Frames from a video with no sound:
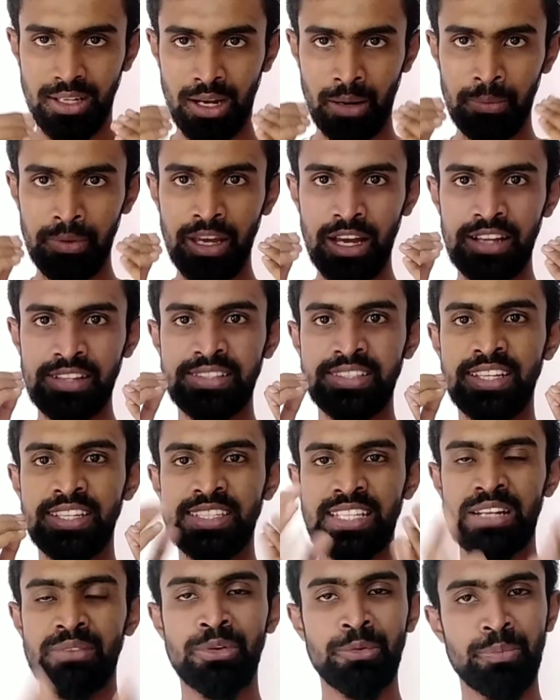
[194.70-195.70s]
அப்படியே
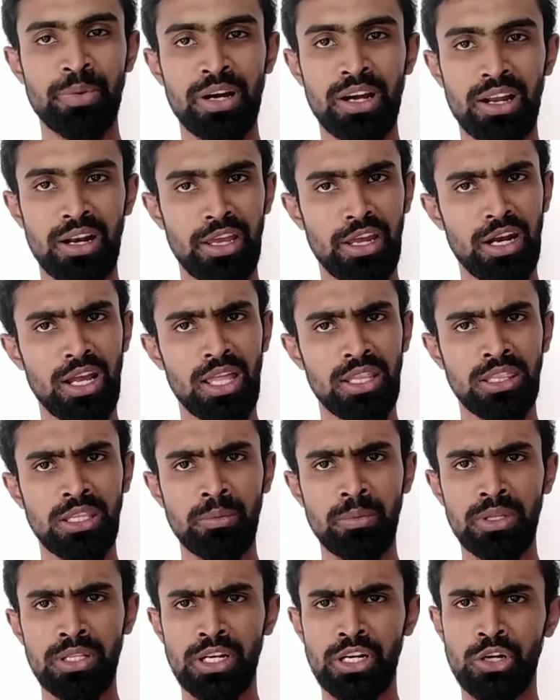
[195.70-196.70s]
அச்சாசரமாக பார்க்கலாம் ஏன்னா அந்த
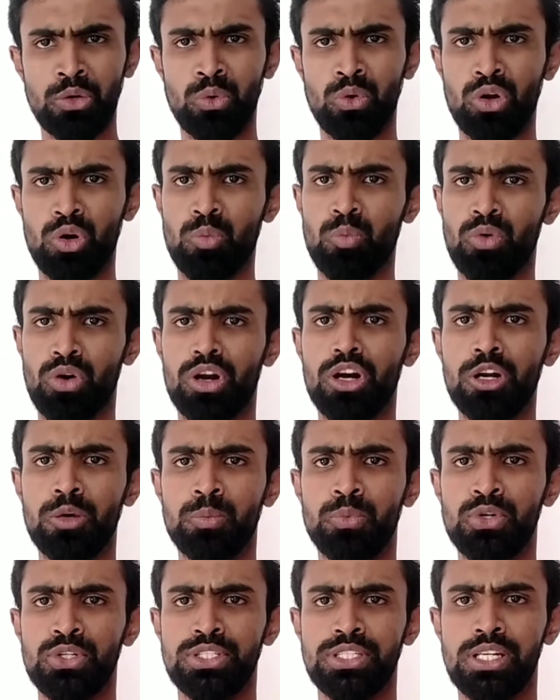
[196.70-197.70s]
மாதிரியான ஒரு முரடு
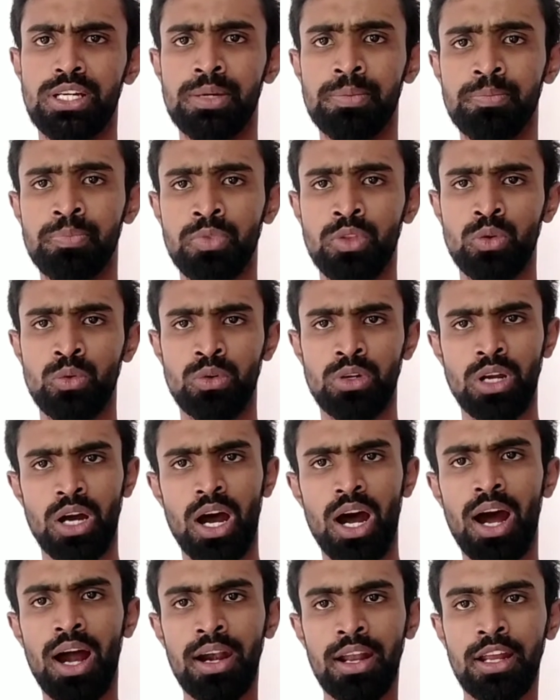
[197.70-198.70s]
பிடிச்ச ஒரு
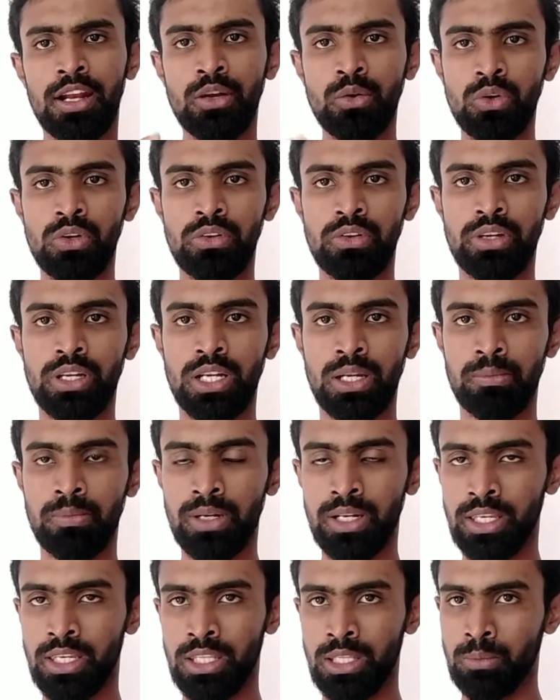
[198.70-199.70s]
ஹார்டான ஒரு
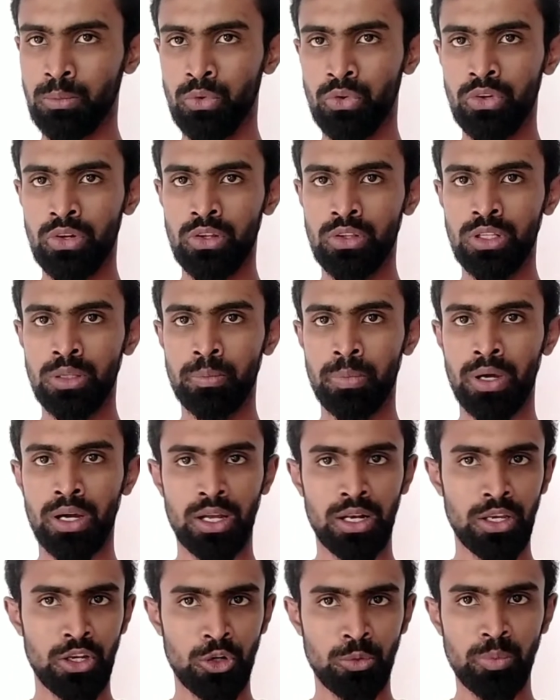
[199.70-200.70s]
விக்ரமை நீங்கள் இந்த மூவியில் வந்து
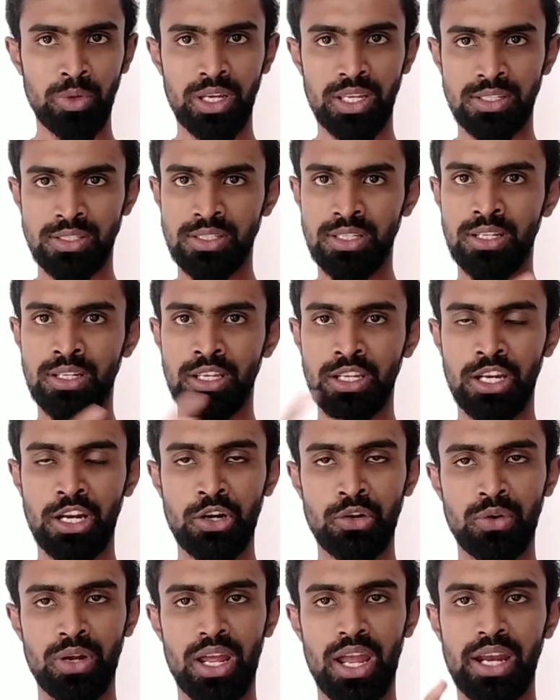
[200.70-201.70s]
பார்க்கலாம் ரொம்ப
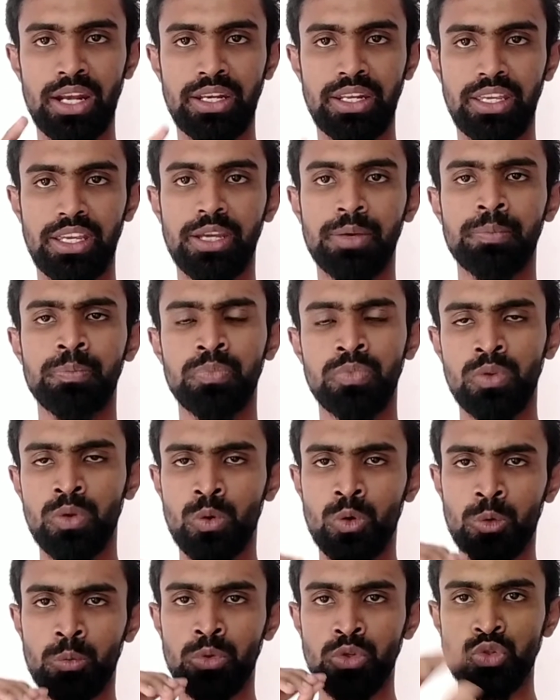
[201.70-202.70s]
எக்ஸ்ட்ரானரியான ஒரு ஆக்டிங்கை
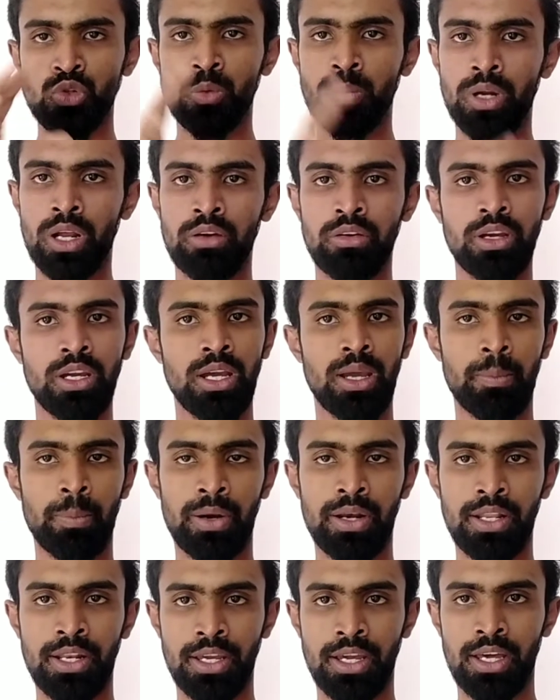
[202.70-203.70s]
ரொம்ப சூப்பராகவே
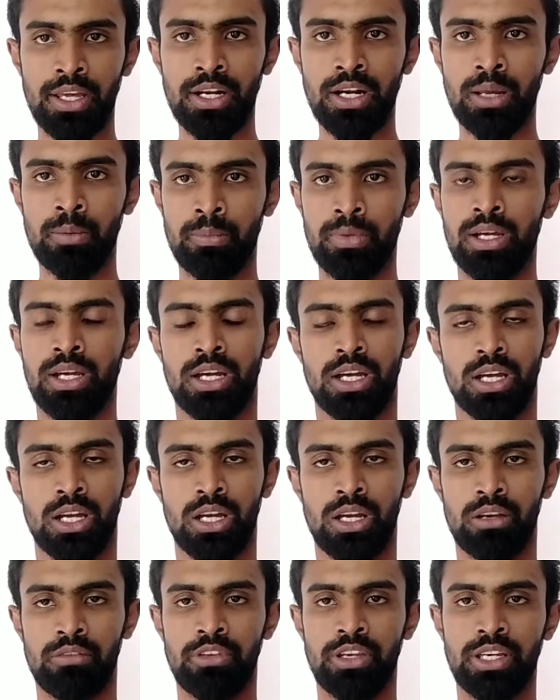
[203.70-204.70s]
பண்ணியிருக்காரு நம்ம
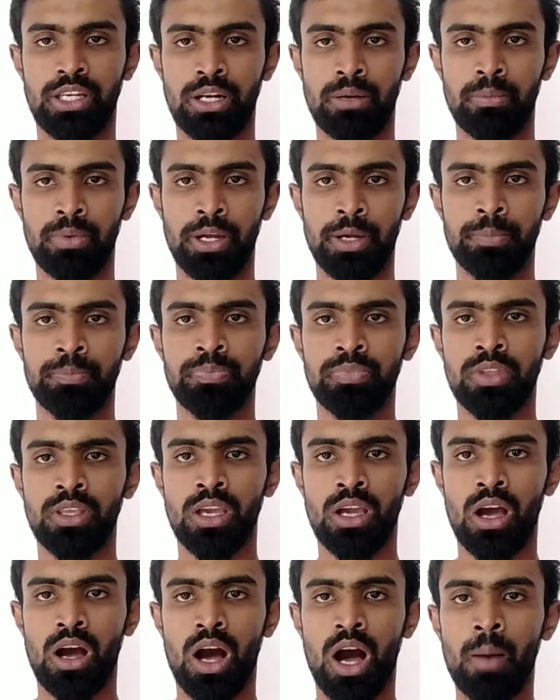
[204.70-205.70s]
விக்ரம்ங்க
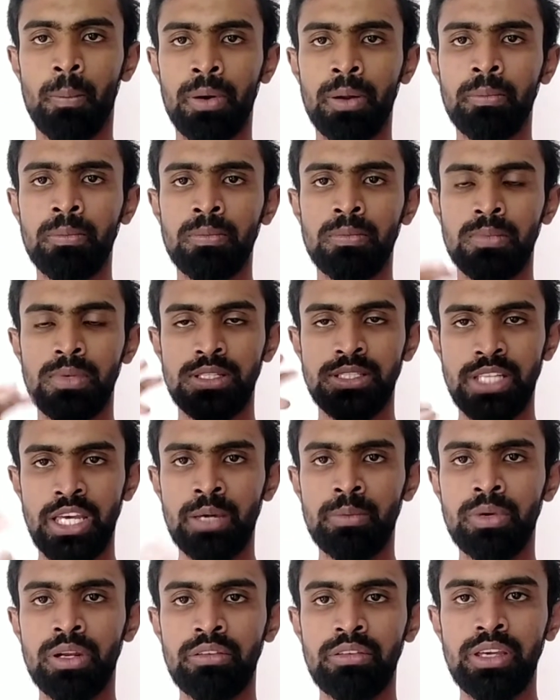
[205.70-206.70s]
அப்புறம்
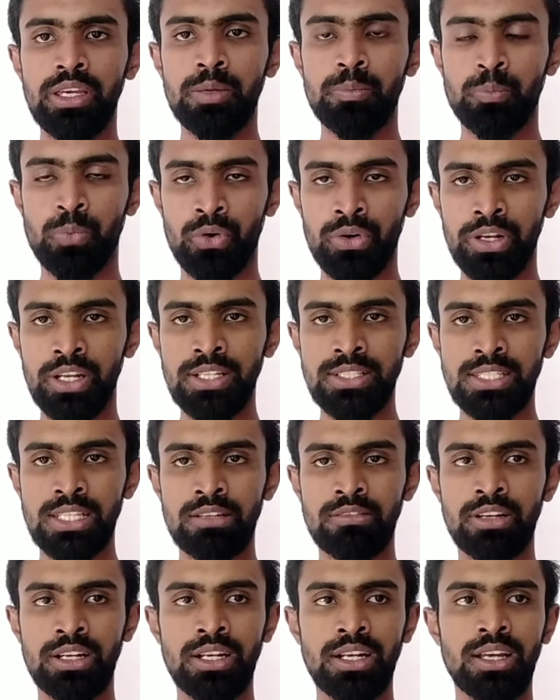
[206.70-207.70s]
ஜெயம் ரவி பொன்னியின்
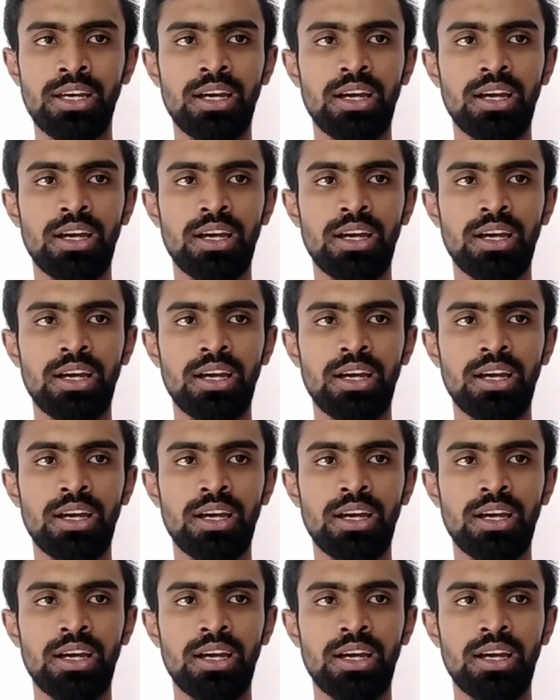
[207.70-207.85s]
செல்வன்